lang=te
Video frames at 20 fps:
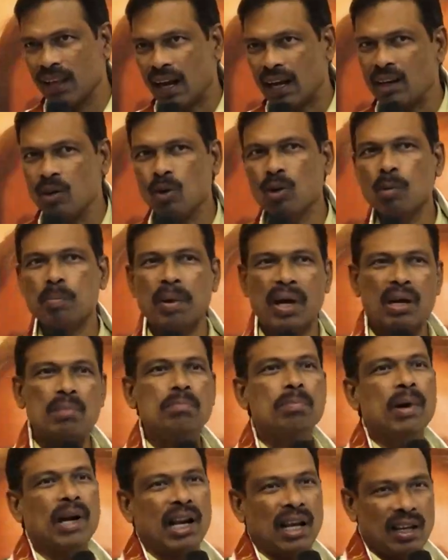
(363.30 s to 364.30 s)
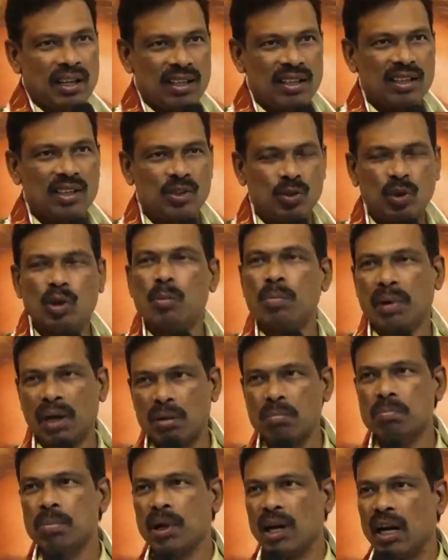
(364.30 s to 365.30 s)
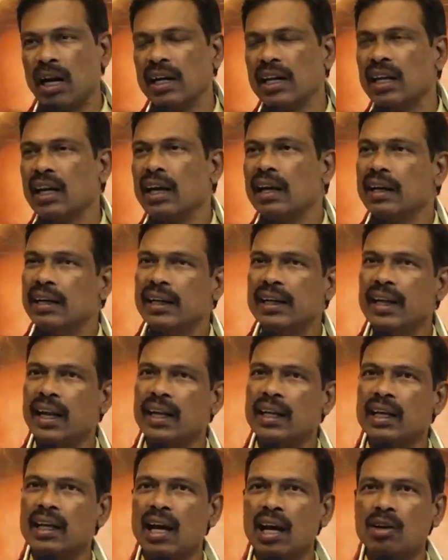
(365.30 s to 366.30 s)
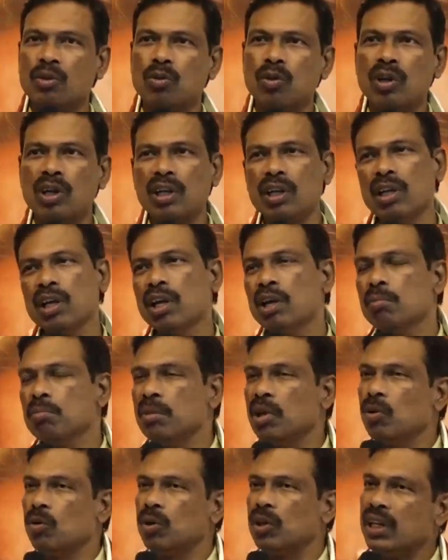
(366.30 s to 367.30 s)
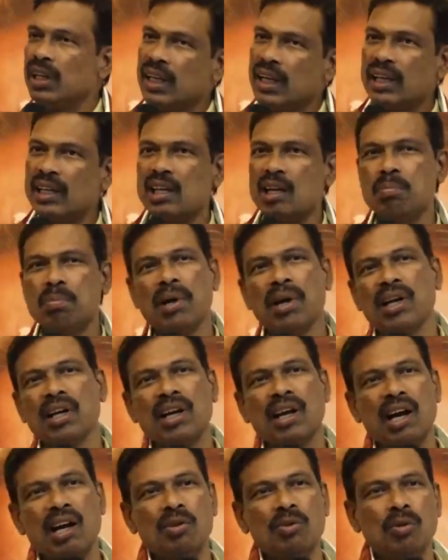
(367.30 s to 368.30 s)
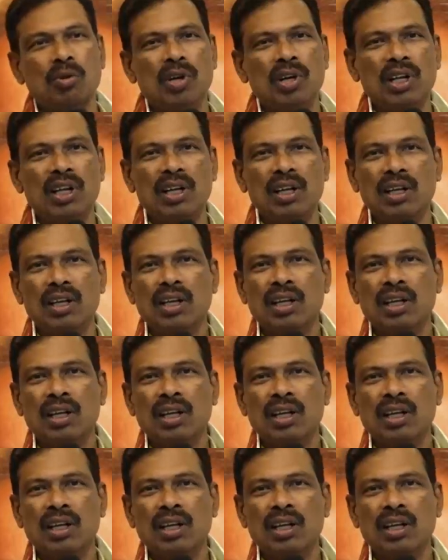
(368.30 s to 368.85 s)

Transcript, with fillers: అంటే ఒక పరంపర ఇది ఒక పరంపర అంటే హెరిడిటరీగా అనుకోండి మీరు డిఎన్ఏ పరంగా అనుకోండి